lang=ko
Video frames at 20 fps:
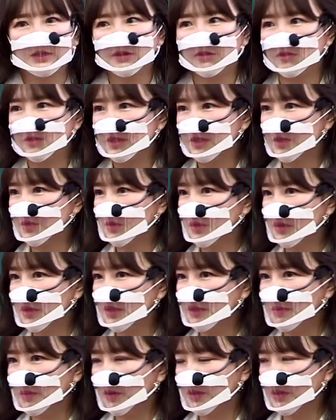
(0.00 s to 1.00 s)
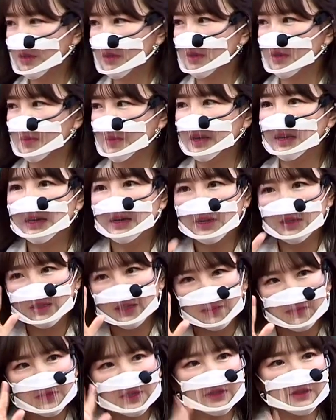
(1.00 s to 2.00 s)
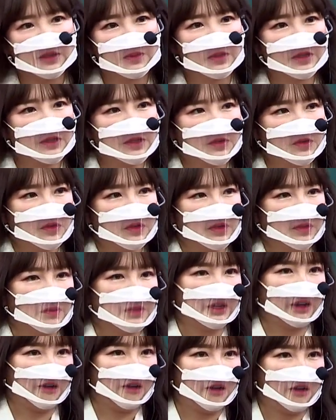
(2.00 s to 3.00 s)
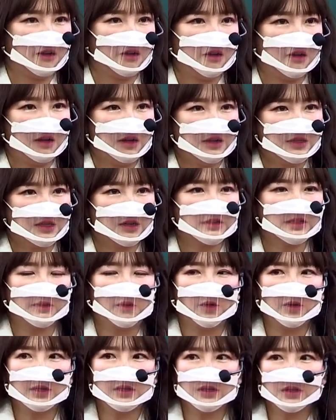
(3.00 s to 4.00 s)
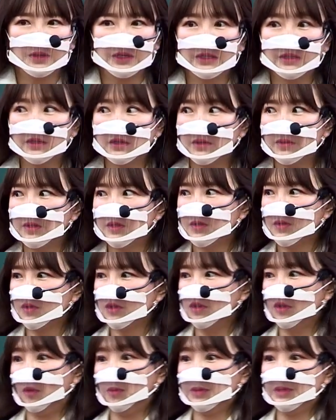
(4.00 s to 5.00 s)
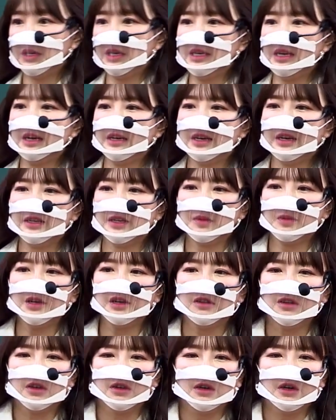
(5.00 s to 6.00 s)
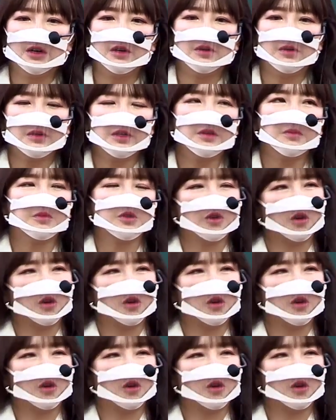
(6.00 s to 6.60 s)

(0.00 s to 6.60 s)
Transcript: 떠올린 친구들은 머리 등급이 3등급인 친구들입니다. 자, 근데 머리 등급이 1등급인 친구들은 어떻게 이야기하냐면 선생님,